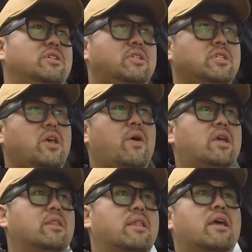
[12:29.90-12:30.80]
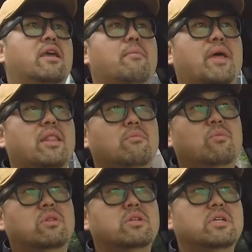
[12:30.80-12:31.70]
시세 확인, 나에게 맞는
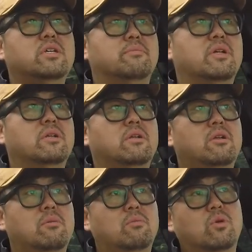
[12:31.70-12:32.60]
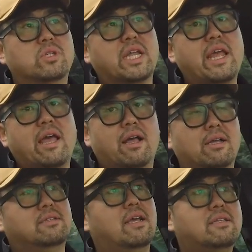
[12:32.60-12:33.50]
뭐 등급, 뭐 차량,
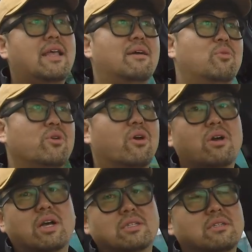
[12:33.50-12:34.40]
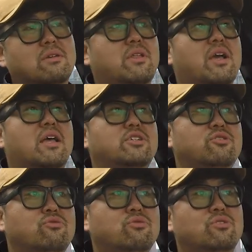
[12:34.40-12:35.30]
색상 뭐 여러 가지 선택하신
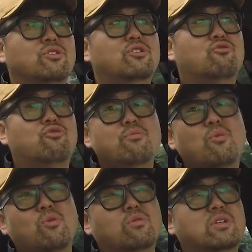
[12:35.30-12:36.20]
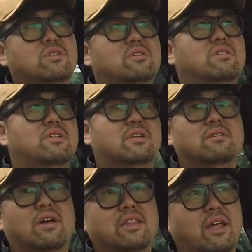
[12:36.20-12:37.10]
후 구입 목록 리스트를
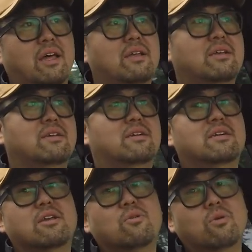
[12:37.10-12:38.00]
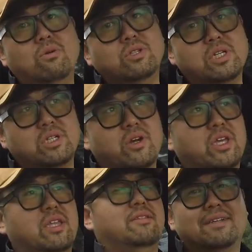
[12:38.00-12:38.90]
작성한다. 그리고 실차
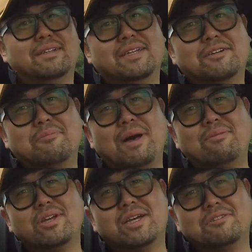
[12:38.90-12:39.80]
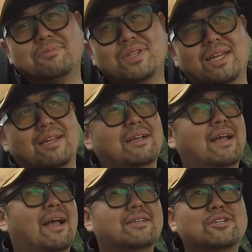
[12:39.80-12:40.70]
확인. 자, 그럼 마무리하겠습니다.
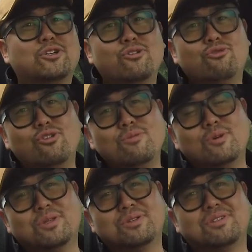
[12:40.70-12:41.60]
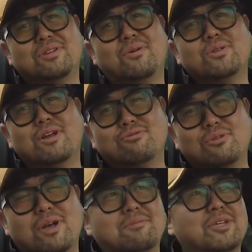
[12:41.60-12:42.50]
항상 저희 유일모터스 성원과
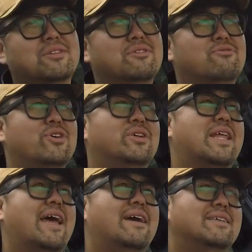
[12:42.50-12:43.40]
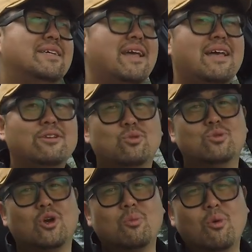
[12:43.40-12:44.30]
구독 감사드리고요. 다양한 차량, 좋은
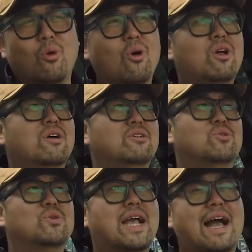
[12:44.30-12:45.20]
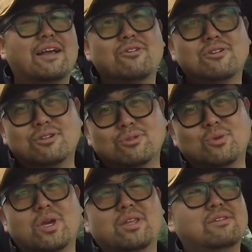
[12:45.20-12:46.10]
정보, 좋은 가격으로
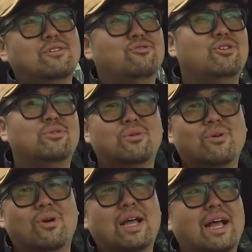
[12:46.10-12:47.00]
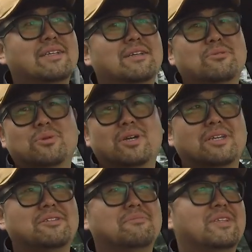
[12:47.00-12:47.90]
소개해드릴 수 있도록 항상
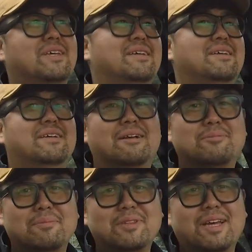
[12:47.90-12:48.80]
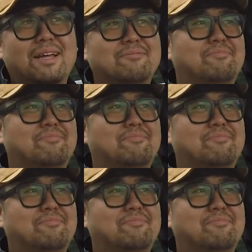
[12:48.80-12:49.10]
노력하겠습니다. 감사합니다.